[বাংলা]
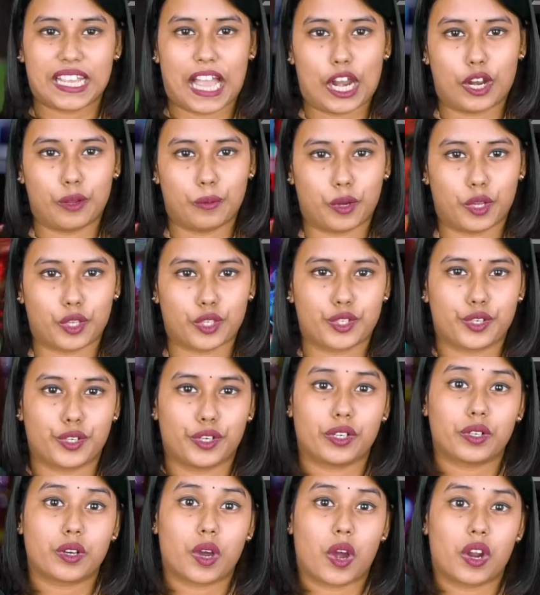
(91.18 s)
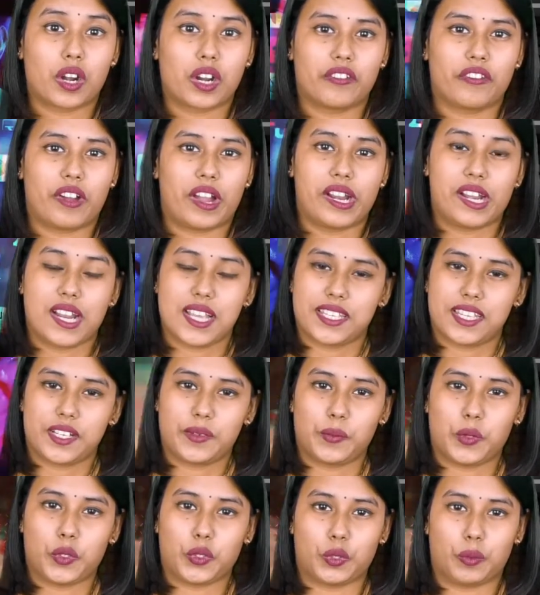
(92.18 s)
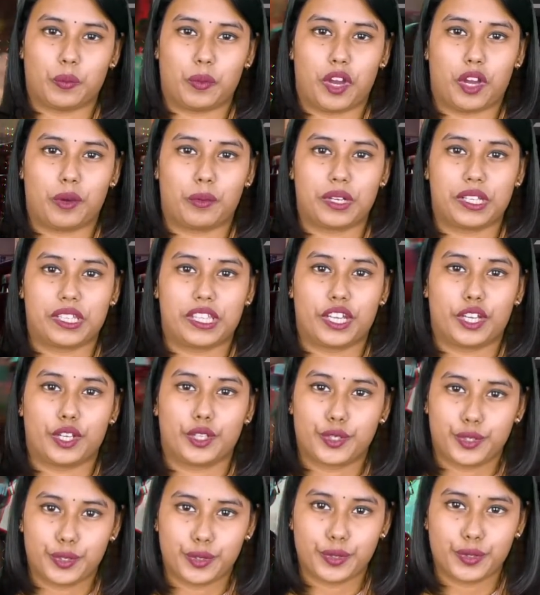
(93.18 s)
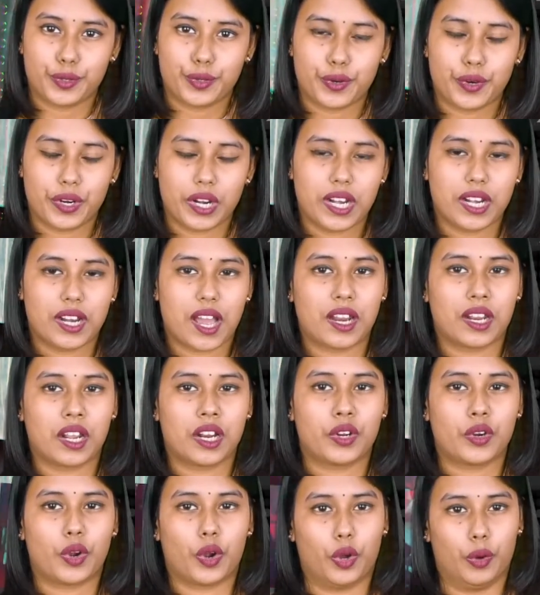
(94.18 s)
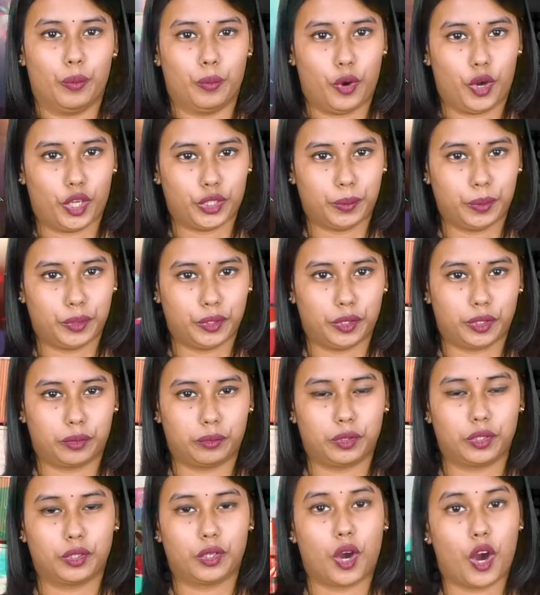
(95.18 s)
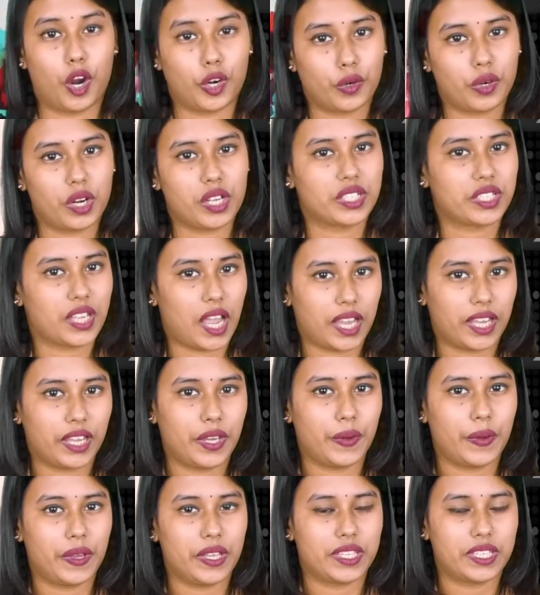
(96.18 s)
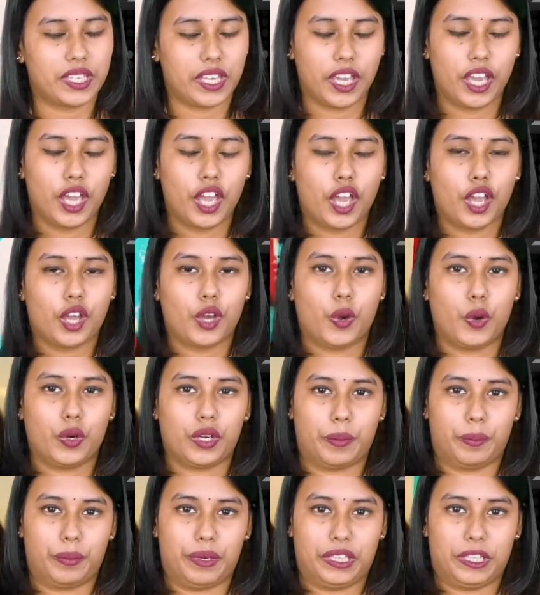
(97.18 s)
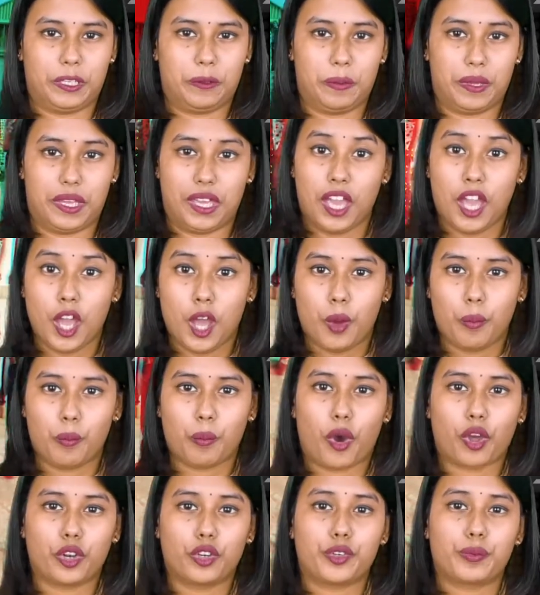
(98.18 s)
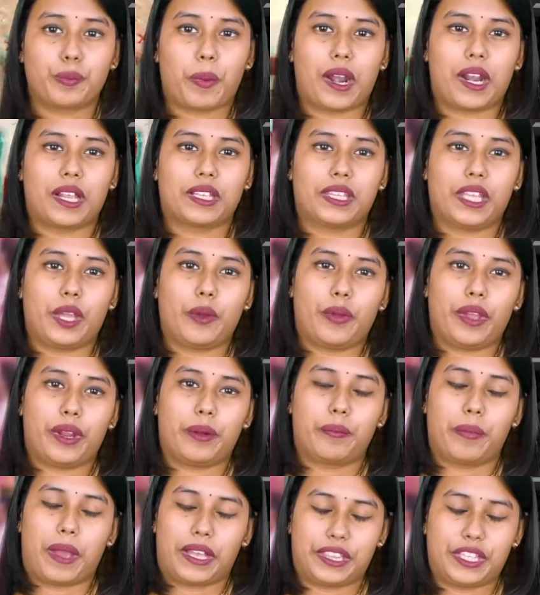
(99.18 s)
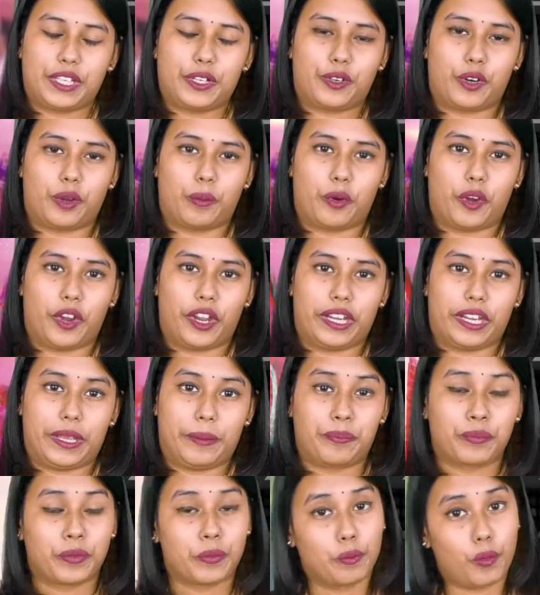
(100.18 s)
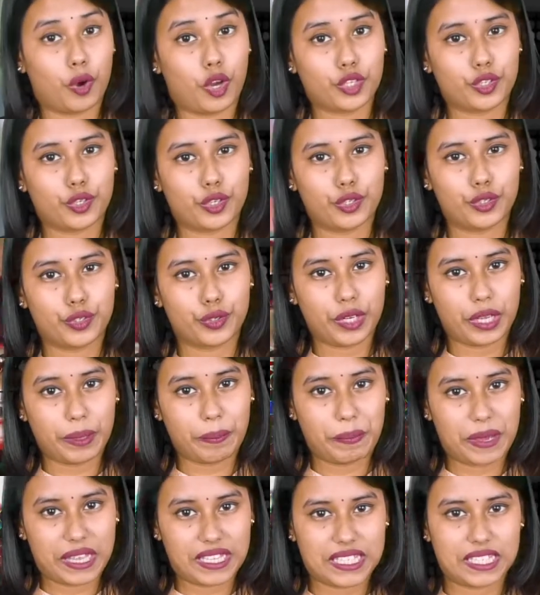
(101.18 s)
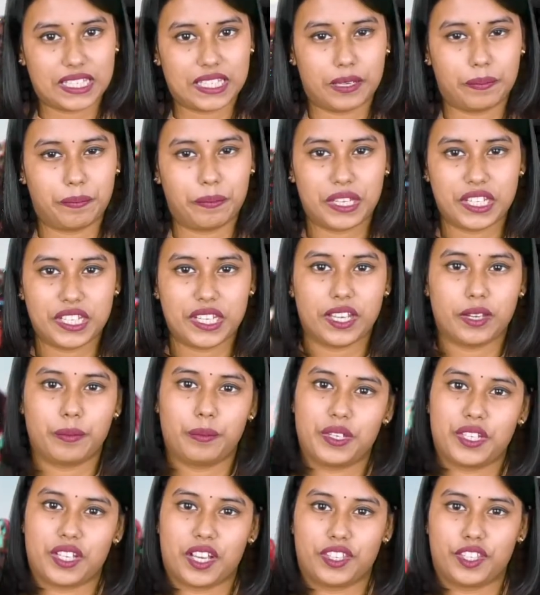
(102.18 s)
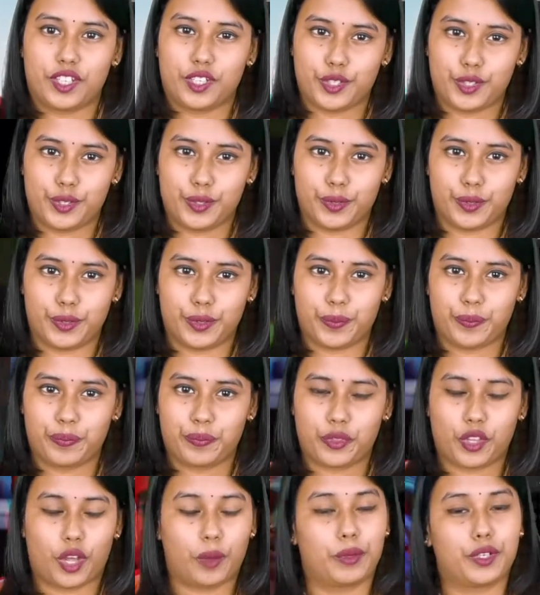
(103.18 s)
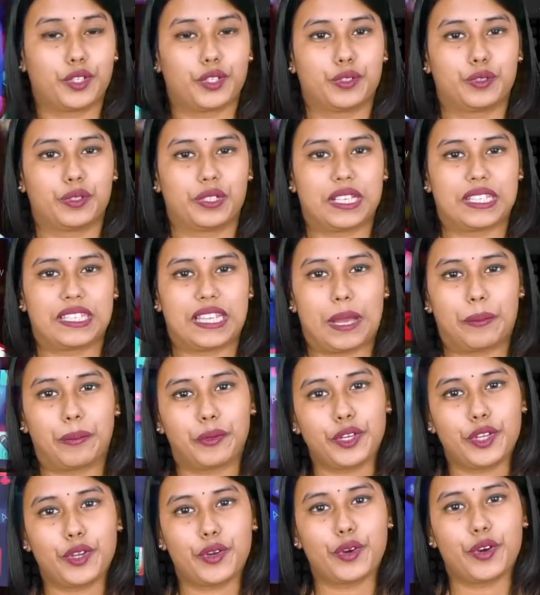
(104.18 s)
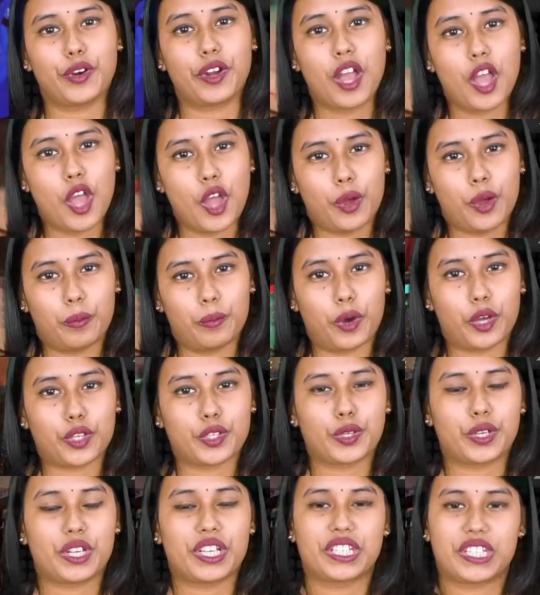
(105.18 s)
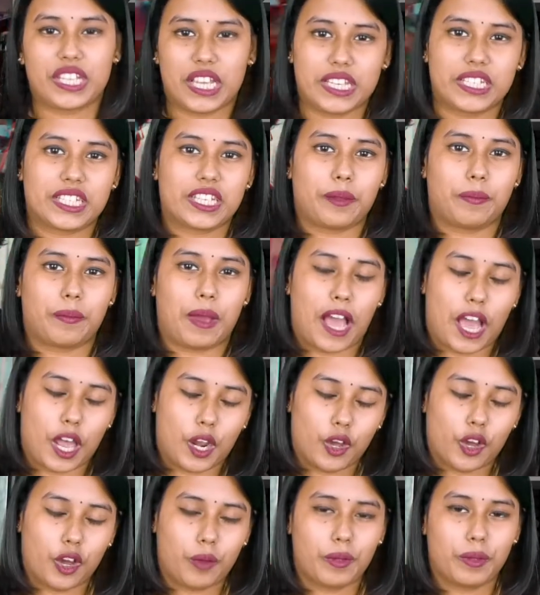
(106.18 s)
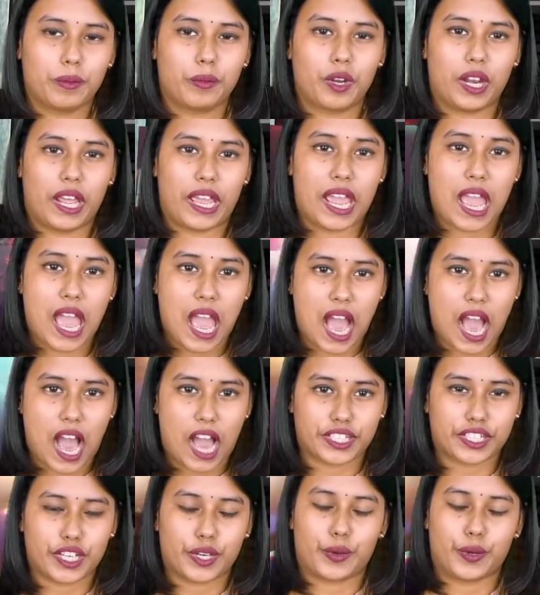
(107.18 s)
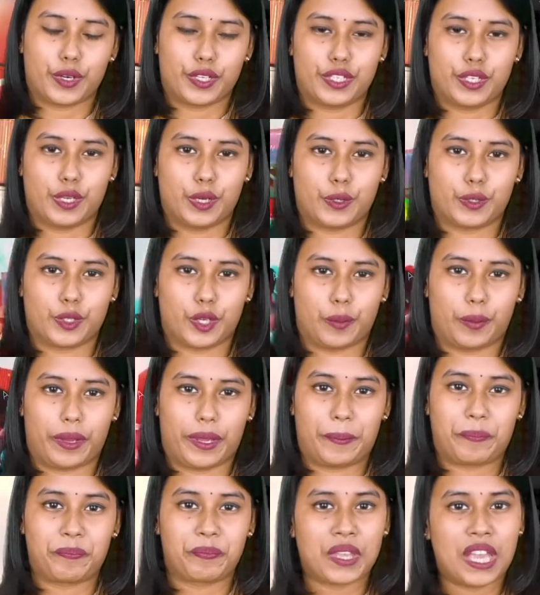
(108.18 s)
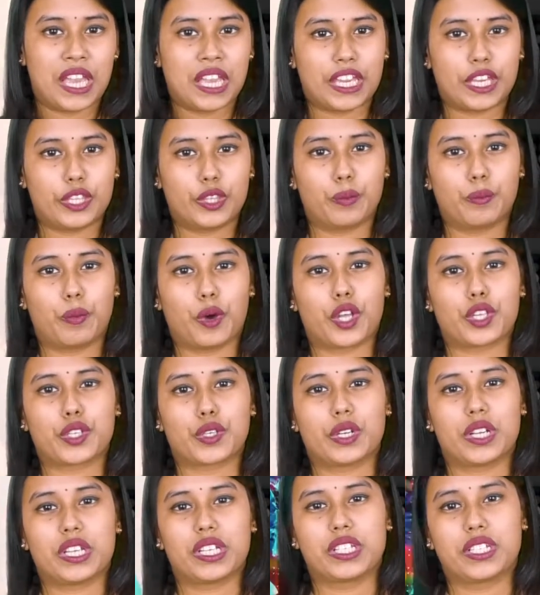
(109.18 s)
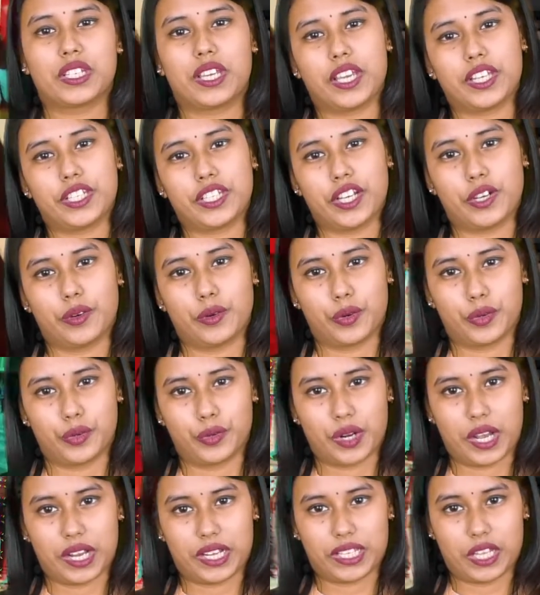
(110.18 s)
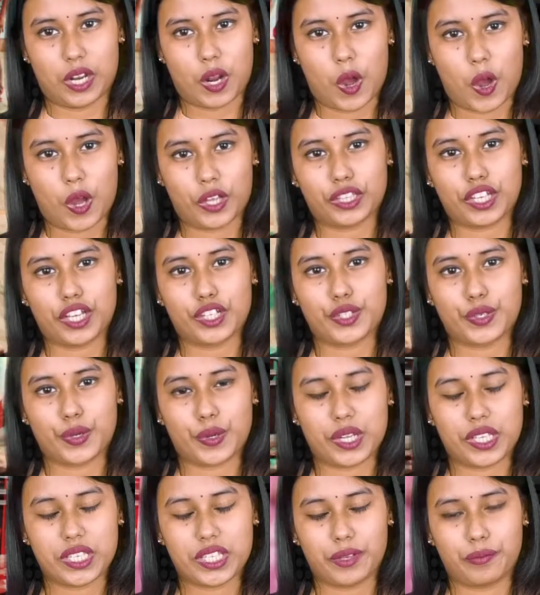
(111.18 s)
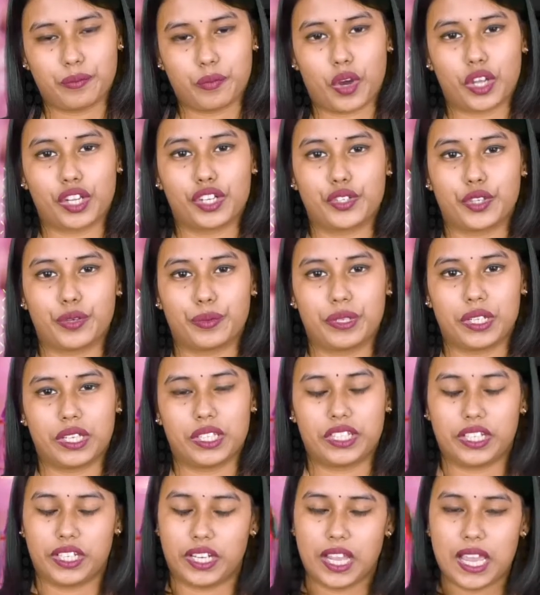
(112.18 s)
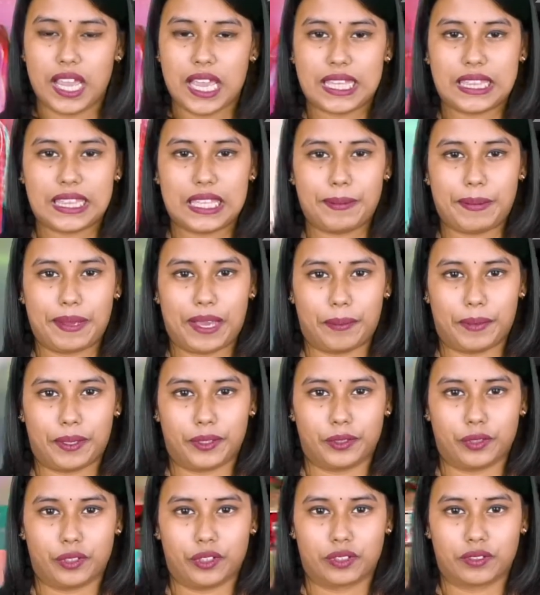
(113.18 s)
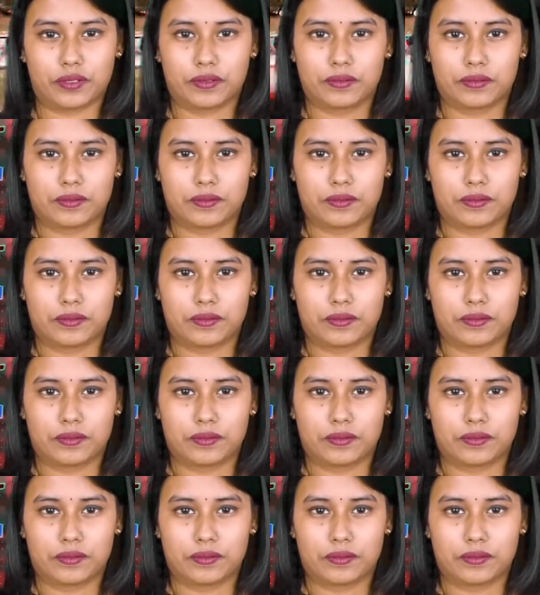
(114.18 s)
গেল বছর করোনা ভাইরাসের মতো মহামারী থেকে শুরু করে নানান রকম অদ্ভুত অদ্ভুত ঘটনার সাক্ষী হয়েছে গোটা পৃথিবী বলিউড পাড়াতেও এর ব্যতিক্রম হয়নি বছর জুড়ে বেজেছে বিশের বিষাদের সুর তবে শুরুটা যেমনই হোক বছরের শেষটা ভালো হবে বলেই আশা করেছিল সবাই কিন্তু বছরের শেষে অনুরাগীদের হতাশ করেছে বলিউড অভিনেত্রী দীপিকা পাদুকন